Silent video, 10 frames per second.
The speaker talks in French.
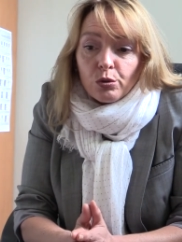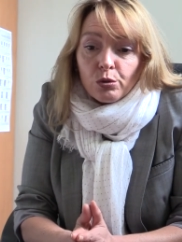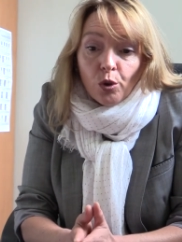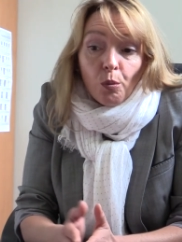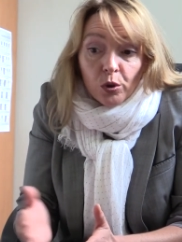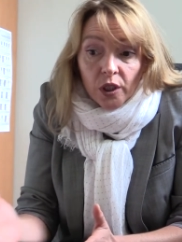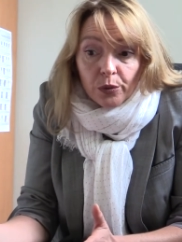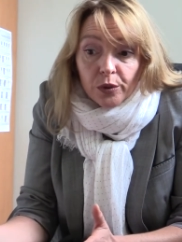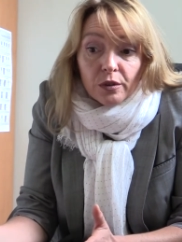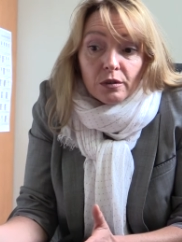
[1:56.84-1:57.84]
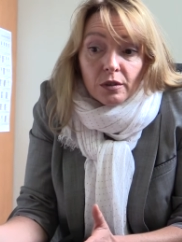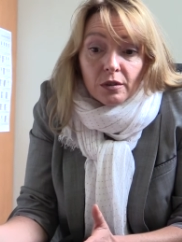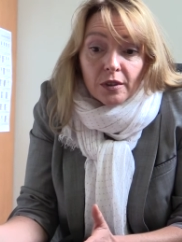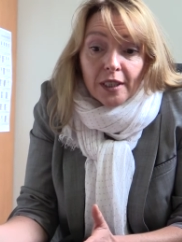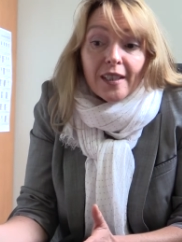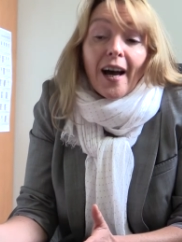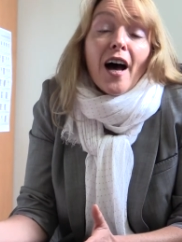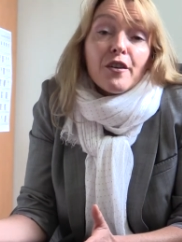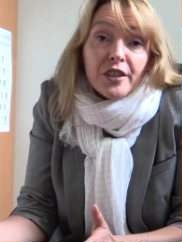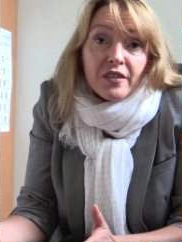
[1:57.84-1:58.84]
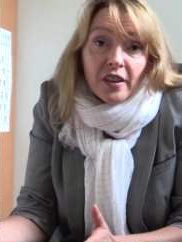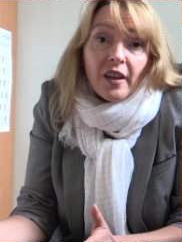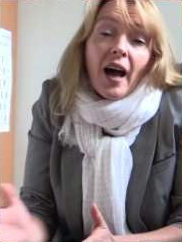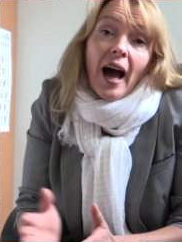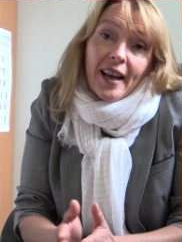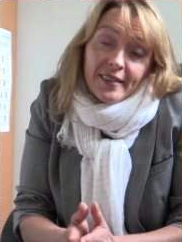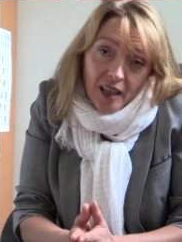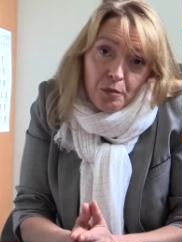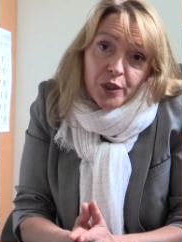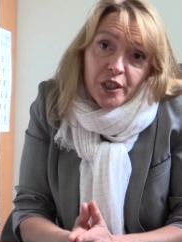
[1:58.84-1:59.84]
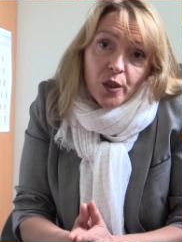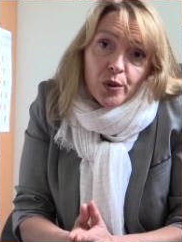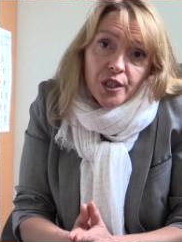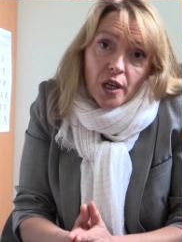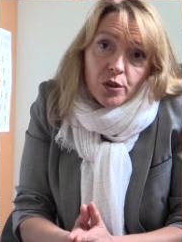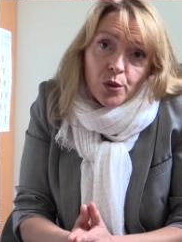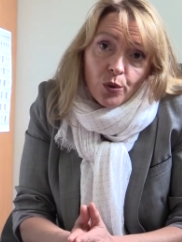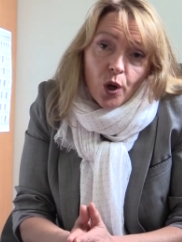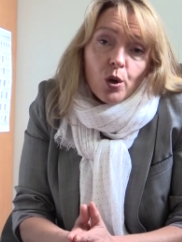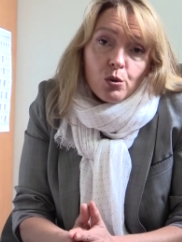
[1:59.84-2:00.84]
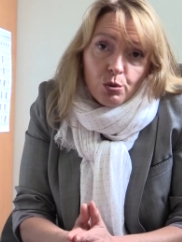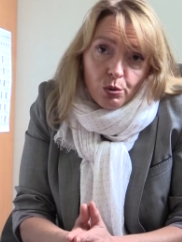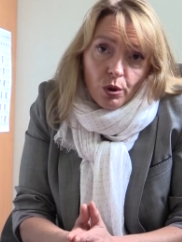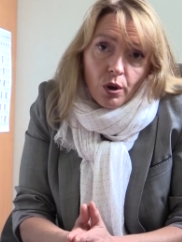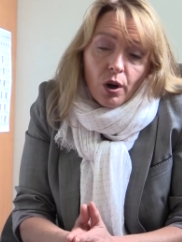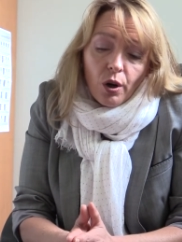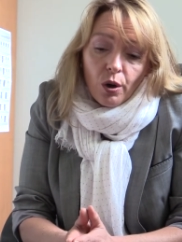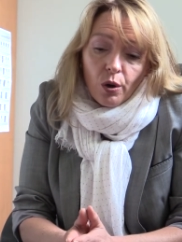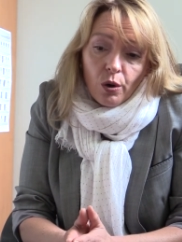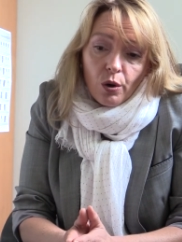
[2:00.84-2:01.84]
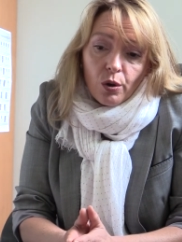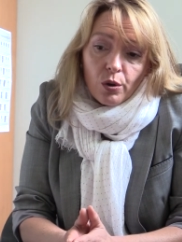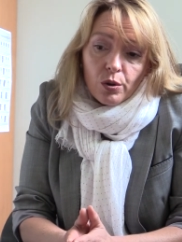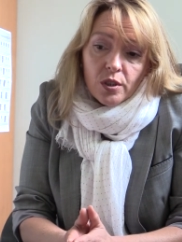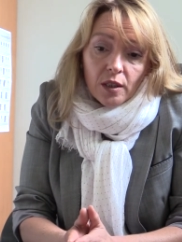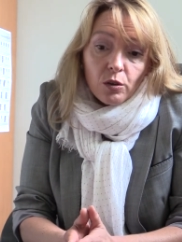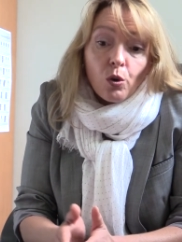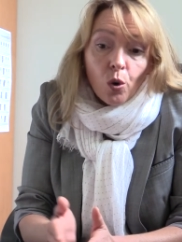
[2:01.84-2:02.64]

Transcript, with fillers: demander d'être invité à la table des négociations sur euh, cette